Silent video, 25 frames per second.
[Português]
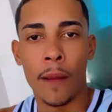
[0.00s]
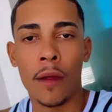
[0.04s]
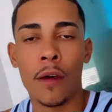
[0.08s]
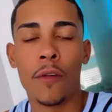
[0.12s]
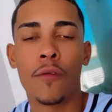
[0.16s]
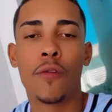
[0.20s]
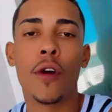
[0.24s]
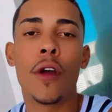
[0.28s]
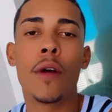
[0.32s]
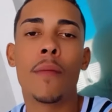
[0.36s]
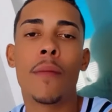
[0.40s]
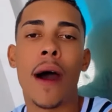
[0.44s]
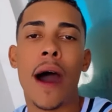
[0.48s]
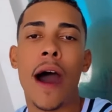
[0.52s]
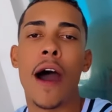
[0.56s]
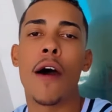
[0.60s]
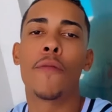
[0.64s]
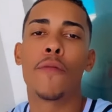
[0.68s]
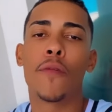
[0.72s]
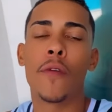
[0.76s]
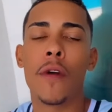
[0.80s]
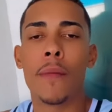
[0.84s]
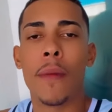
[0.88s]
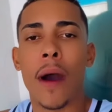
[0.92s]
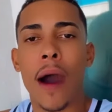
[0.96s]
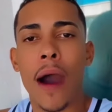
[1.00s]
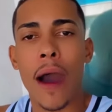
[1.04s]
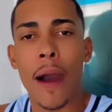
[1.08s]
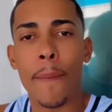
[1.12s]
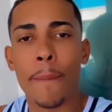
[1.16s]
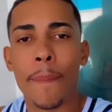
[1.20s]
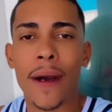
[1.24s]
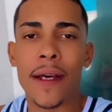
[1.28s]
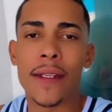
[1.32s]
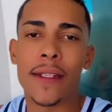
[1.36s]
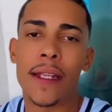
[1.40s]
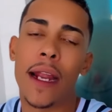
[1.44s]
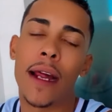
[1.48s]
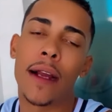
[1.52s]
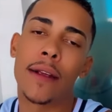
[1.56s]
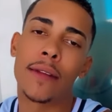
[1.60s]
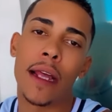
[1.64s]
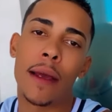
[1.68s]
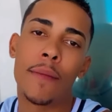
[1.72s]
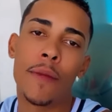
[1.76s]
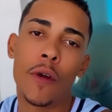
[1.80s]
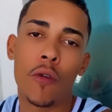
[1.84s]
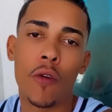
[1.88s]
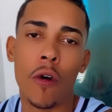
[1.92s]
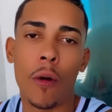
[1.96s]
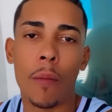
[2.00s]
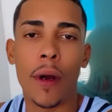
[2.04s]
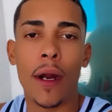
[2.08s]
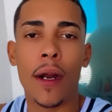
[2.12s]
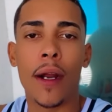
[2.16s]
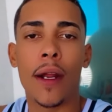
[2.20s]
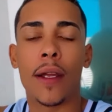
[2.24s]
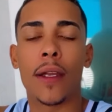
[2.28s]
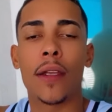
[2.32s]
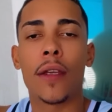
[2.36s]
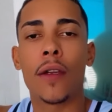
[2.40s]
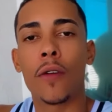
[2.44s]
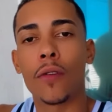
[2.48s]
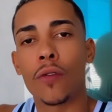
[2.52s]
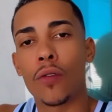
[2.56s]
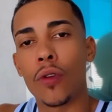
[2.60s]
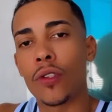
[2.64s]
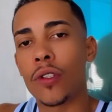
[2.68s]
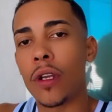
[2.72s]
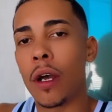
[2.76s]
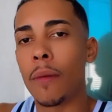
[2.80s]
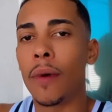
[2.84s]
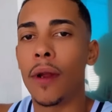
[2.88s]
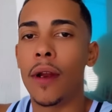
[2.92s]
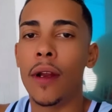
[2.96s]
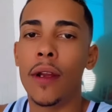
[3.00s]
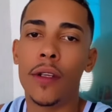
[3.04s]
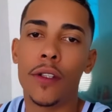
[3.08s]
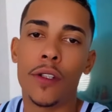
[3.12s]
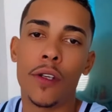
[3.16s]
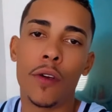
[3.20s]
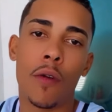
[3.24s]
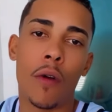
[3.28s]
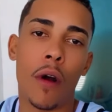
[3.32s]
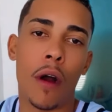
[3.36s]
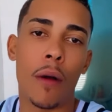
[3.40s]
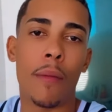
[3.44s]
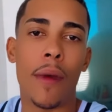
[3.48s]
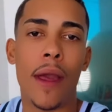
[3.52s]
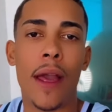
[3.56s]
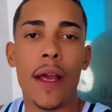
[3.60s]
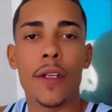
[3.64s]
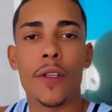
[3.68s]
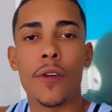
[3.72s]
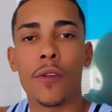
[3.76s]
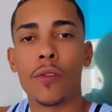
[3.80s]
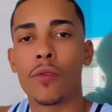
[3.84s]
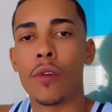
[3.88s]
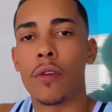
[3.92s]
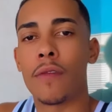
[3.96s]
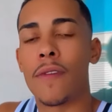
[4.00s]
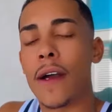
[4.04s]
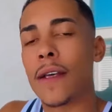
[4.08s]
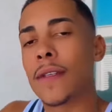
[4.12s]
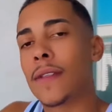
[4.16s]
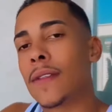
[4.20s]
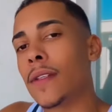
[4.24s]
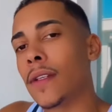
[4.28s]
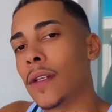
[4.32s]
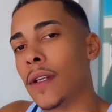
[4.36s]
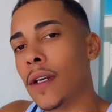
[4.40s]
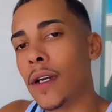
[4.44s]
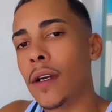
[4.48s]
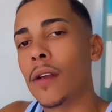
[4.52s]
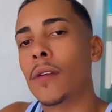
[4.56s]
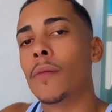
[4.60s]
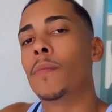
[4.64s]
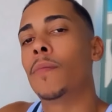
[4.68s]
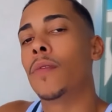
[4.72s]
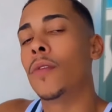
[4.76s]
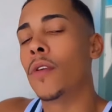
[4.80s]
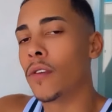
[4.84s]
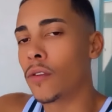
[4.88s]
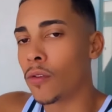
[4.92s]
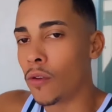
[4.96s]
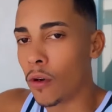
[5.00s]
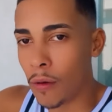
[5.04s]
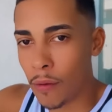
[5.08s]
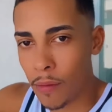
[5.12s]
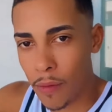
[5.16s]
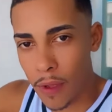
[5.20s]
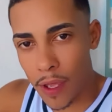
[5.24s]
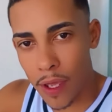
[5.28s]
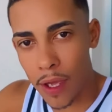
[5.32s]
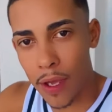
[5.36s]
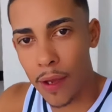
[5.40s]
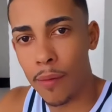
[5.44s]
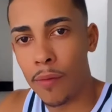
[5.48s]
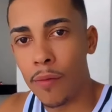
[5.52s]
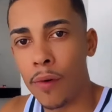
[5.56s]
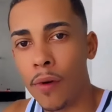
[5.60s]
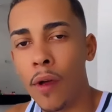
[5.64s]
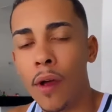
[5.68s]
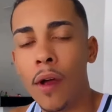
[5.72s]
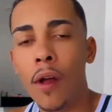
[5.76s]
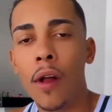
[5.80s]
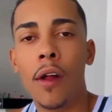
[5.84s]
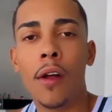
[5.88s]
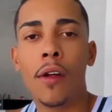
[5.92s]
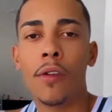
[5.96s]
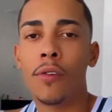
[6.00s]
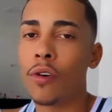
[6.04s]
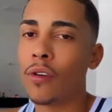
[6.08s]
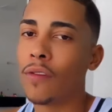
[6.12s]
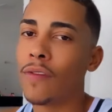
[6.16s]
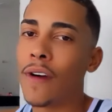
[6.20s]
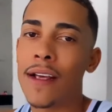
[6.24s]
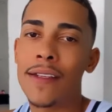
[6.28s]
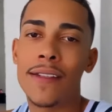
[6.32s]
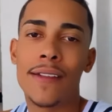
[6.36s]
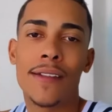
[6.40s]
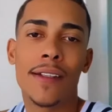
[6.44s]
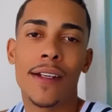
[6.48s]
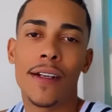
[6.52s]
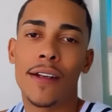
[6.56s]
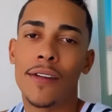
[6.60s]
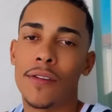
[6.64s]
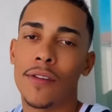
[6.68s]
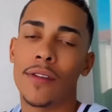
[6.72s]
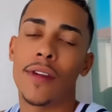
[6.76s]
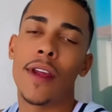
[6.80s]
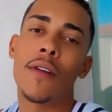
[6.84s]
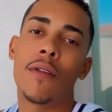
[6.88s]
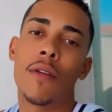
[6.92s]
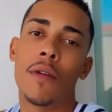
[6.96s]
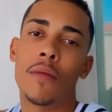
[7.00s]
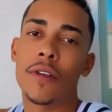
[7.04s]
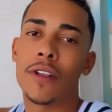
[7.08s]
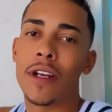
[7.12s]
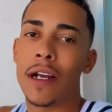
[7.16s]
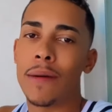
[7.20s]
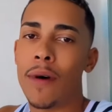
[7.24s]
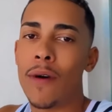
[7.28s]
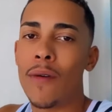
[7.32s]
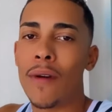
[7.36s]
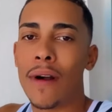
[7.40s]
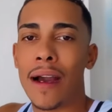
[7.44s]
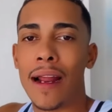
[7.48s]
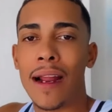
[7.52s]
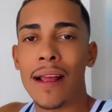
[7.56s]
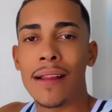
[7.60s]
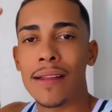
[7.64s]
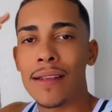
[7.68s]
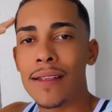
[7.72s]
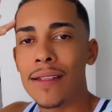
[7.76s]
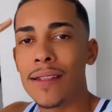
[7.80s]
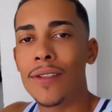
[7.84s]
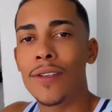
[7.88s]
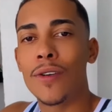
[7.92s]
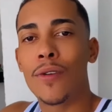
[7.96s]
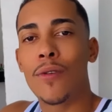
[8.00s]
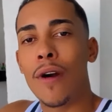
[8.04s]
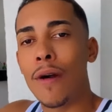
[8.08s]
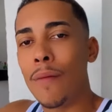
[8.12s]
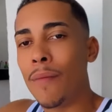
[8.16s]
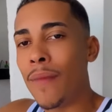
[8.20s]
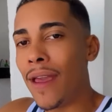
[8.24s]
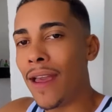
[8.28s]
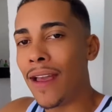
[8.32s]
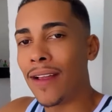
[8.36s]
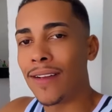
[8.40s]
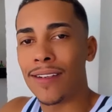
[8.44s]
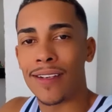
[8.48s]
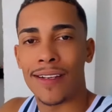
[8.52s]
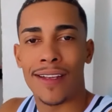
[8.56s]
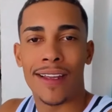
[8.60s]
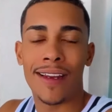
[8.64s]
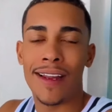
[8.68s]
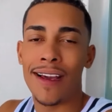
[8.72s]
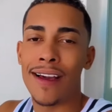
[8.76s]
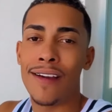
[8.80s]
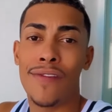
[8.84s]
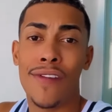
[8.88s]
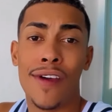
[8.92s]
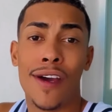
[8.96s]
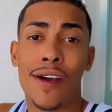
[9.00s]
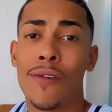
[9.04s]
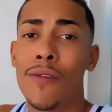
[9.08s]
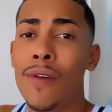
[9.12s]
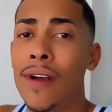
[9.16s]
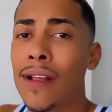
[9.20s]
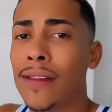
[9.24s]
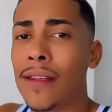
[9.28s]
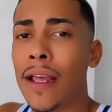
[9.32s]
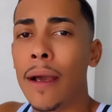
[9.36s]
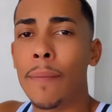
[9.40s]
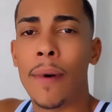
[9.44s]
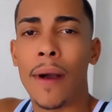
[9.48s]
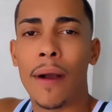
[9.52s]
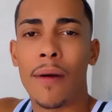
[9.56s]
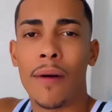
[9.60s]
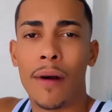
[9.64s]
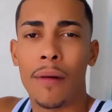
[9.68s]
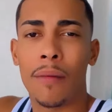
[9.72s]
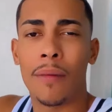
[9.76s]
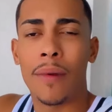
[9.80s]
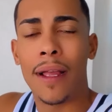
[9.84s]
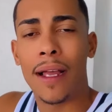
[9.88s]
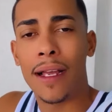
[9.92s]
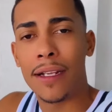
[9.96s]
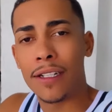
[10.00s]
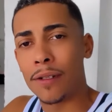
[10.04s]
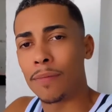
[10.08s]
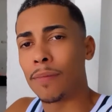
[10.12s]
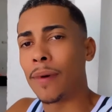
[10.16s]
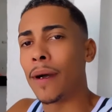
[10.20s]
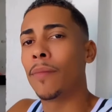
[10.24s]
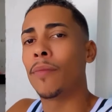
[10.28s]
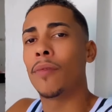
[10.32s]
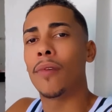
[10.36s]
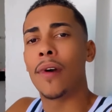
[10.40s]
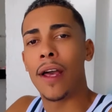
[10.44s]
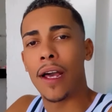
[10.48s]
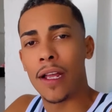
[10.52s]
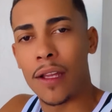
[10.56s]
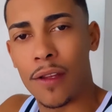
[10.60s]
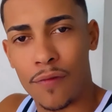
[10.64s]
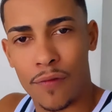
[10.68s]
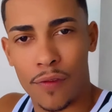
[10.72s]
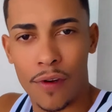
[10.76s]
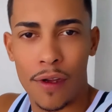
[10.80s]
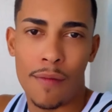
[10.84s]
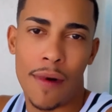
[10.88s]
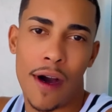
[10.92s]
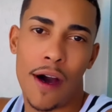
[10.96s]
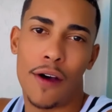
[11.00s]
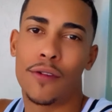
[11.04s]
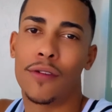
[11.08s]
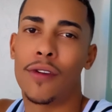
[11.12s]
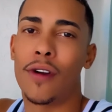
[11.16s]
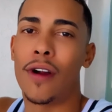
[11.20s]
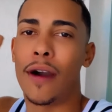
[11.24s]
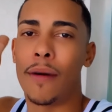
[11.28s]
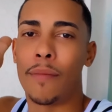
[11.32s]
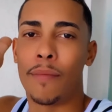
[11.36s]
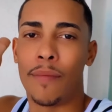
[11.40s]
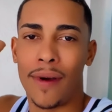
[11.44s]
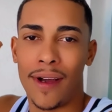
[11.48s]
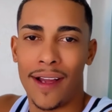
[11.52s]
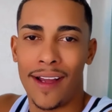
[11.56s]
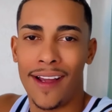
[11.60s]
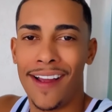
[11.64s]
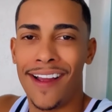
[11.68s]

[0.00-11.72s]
Foi mal, foi mal, rapaziada, que tá me cobrando aqui que eu tô chamando ele de comédia, eu tô vacilando. Pô, tô mesmo. Tô vacilando, não tem como chamar um cara desse de comédia, que ele é a vergonha até pra comédia, papo reto. Foi mal, tropa.